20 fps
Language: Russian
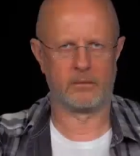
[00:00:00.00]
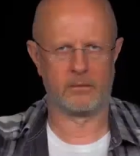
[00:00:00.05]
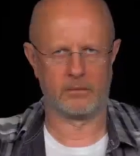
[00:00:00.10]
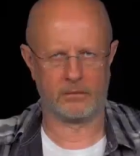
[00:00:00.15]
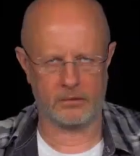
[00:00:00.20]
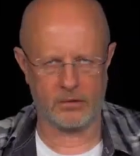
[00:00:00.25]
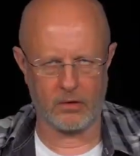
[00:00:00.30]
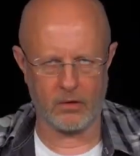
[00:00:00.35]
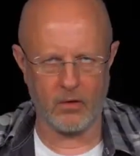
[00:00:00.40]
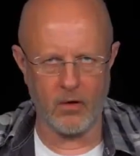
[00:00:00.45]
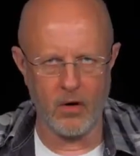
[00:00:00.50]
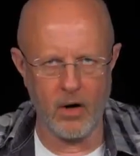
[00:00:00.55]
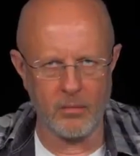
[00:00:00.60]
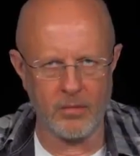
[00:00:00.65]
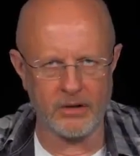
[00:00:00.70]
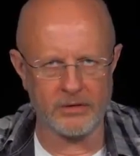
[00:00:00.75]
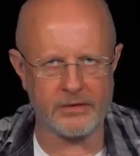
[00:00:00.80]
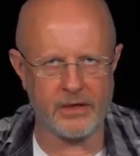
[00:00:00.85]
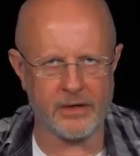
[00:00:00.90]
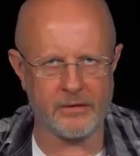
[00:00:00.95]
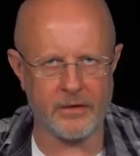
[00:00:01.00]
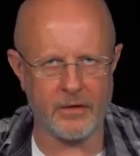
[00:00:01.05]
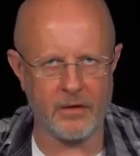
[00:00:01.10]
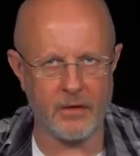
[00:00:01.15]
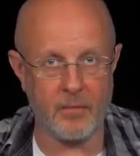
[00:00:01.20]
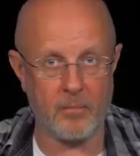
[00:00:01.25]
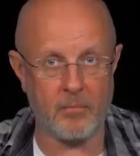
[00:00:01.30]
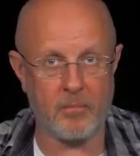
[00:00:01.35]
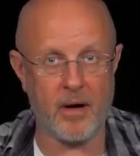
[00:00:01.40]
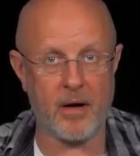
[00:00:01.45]
В другом
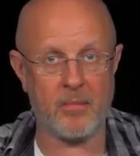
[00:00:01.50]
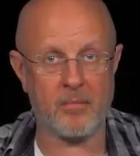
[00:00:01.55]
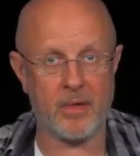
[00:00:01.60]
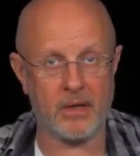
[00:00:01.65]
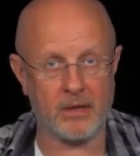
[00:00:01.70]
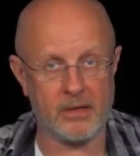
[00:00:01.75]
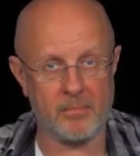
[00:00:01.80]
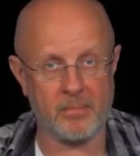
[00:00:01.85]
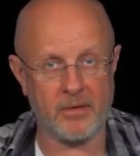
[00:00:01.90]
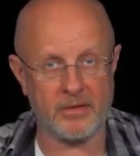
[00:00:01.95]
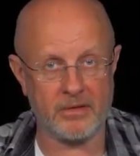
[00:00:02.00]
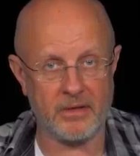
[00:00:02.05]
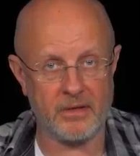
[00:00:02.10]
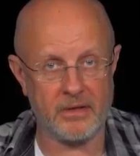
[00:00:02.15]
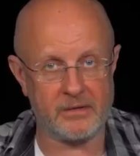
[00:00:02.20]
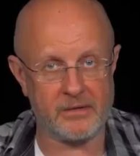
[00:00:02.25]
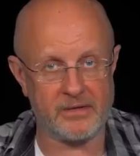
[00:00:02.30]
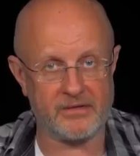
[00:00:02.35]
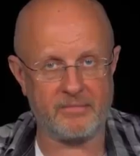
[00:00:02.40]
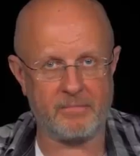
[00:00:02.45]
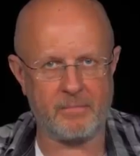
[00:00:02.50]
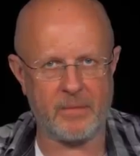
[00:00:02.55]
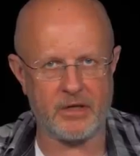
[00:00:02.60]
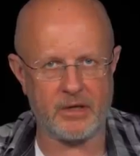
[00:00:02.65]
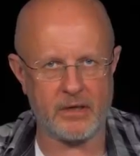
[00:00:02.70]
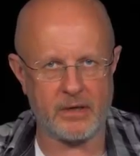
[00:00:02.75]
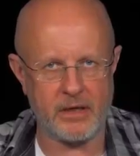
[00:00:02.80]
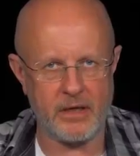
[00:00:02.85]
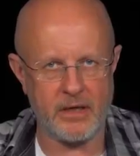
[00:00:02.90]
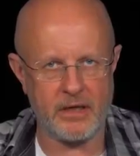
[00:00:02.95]
интервью Памела поделилась
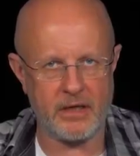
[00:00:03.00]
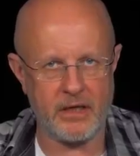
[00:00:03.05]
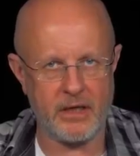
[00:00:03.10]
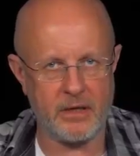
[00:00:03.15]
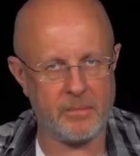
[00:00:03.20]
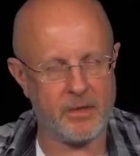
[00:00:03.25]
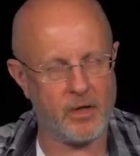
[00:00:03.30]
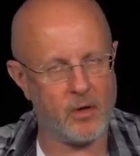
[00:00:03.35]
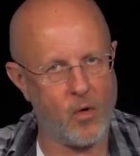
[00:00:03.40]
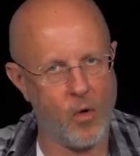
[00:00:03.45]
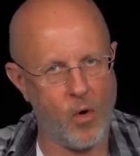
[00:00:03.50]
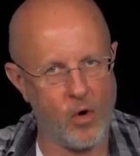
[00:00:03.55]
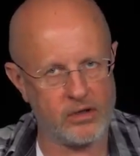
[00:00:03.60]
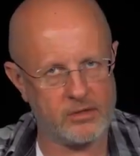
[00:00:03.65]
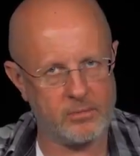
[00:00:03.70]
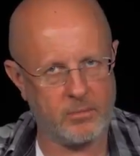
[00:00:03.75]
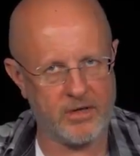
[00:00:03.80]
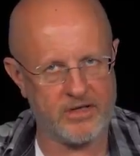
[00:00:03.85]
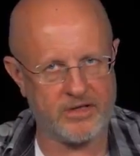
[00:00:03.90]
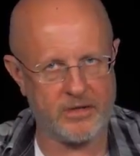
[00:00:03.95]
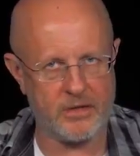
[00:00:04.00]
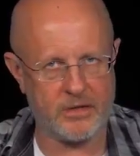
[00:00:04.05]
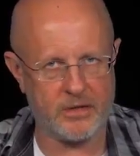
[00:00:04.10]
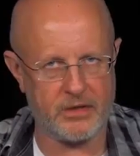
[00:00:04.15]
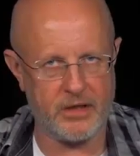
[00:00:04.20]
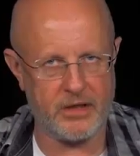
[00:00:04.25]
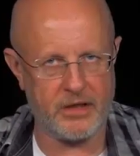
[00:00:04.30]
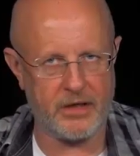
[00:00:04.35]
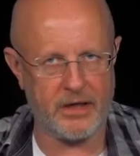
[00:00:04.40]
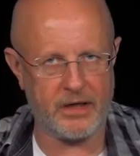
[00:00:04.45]
впечатлениями от
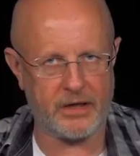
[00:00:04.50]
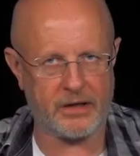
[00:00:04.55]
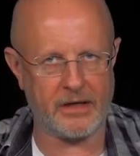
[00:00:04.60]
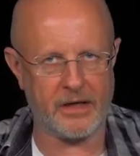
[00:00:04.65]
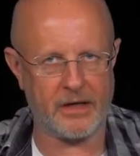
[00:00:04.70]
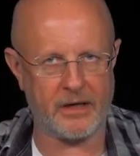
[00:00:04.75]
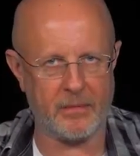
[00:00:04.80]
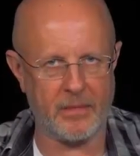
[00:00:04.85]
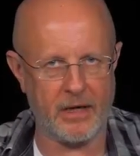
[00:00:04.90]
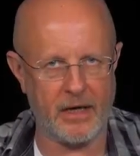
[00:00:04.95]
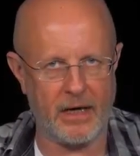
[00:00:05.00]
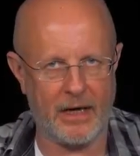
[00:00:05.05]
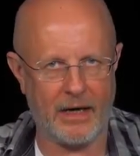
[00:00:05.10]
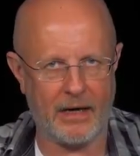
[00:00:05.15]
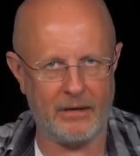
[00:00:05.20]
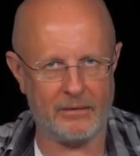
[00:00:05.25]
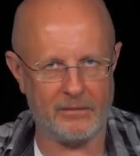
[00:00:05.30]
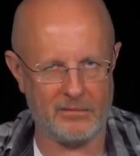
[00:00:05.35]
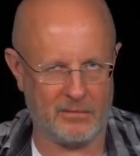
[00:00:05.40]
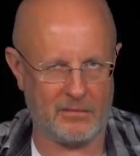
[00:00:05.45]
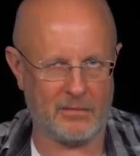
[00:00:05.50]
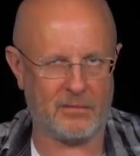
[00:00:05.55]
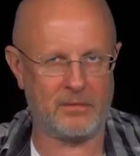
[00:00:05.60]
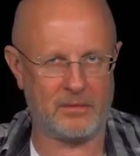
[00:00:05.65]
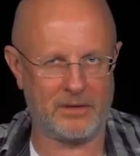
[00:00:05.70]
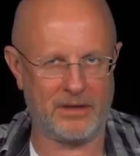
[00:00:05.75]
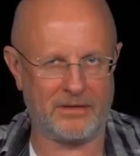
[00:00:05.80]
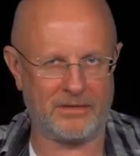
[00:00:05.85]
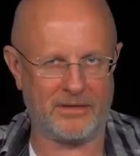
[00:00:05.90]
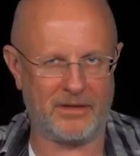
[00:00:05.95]
посещения Кремля, ну,
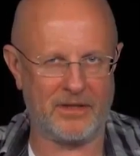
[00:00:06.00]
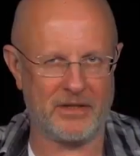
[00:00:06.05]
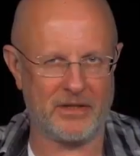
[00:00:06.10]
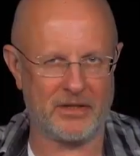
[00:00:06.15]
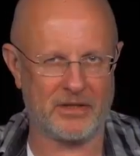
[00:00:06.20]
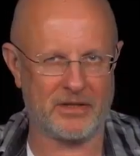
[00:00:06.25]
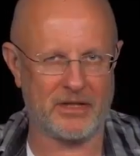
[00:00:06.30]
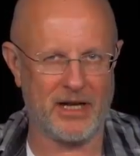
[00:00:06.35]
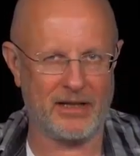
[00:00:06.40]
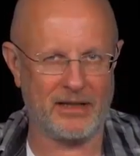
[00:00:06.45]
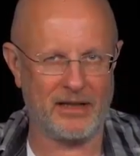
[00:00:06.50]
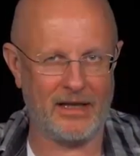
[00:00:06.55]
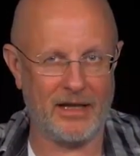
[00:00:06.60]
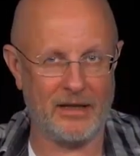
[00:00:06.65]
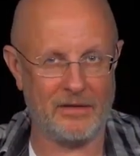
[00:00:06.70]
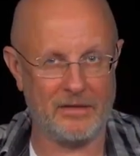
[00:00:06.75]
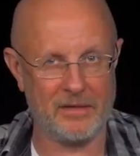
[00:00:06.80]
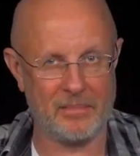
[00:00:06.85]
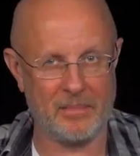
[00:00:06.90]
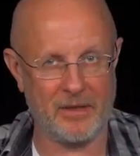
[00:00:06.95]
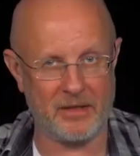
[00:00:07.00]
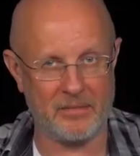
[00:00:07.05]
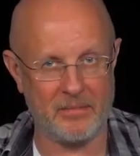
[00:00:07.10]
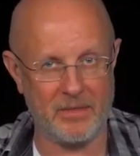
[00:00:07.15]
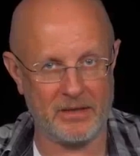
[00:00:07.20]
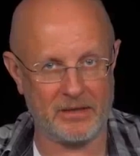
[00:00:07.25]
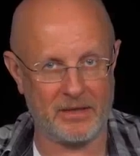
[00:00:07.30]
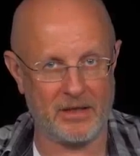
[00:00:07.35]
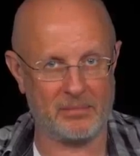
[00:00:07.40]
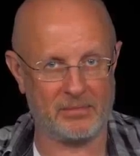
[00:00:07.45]
куда заезжала на
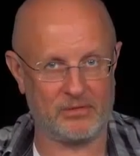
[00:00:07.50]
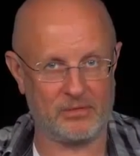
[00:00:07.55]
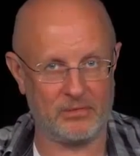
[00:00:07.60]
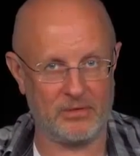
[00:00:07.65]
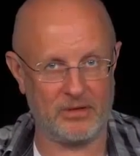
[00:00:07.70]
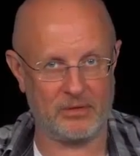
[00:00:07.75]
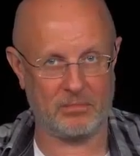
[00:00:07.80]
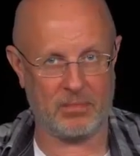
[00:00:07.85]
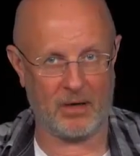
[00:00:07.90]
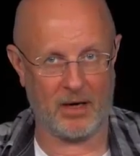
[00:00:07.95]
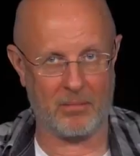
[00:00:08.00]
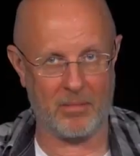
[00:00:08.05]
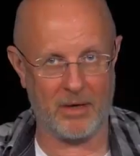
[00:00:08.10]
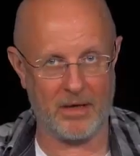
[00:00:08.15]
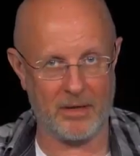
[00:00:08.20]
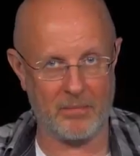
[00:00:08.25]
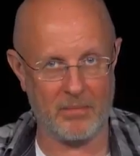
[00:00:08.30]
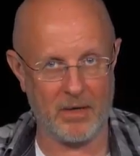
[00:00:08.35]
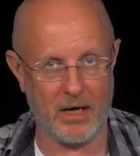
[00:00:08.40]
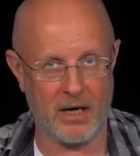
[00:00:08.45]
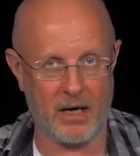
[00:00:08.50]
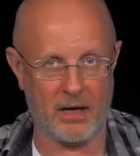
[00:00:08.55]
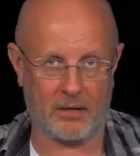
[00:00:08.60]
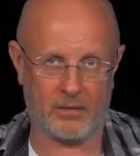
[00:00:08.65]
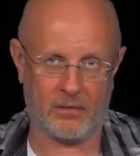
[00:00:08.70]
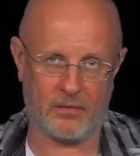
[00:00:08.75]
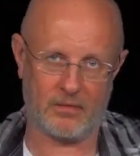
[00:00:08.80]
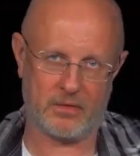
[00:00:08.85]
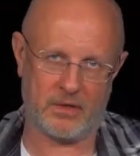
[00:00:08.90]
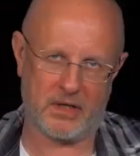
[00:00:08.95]
предмет обсудить проблемы
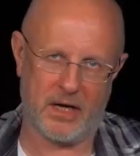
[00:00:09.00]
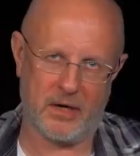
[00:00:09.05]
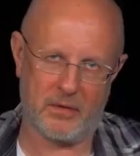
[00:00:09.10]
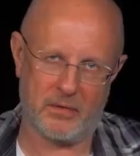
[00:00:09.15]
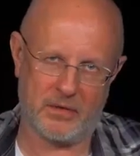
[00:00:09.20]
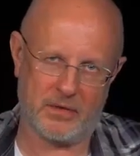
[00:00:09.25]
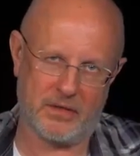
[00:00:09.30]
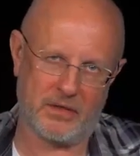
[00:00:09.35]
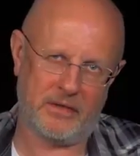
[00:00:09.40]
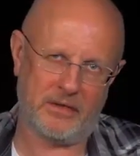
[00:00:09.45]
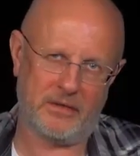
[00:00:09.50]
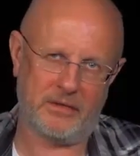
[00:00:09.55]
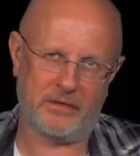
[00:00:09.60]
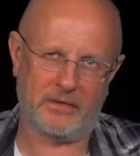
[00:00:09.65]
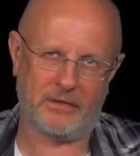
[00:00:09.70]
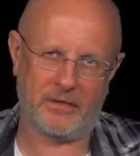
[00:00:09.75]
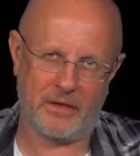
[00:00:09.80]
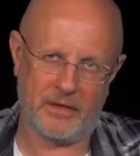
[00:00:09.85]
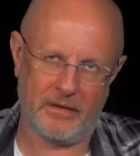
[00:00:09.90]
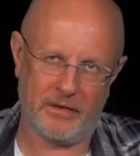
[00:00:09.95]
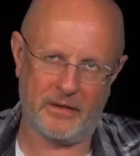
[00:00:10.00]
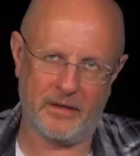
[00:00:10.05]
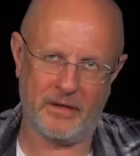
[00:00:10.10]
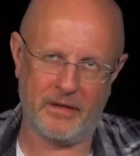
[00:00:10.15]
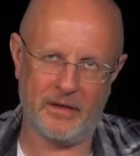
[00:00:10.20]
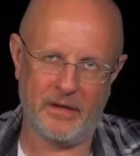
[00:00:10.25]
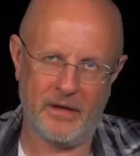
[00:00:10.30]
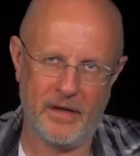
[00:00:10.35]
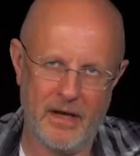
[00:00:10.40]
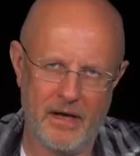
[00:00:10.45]
окружающей
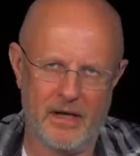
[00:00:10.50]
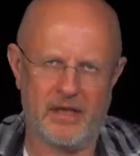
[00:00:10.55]
среды.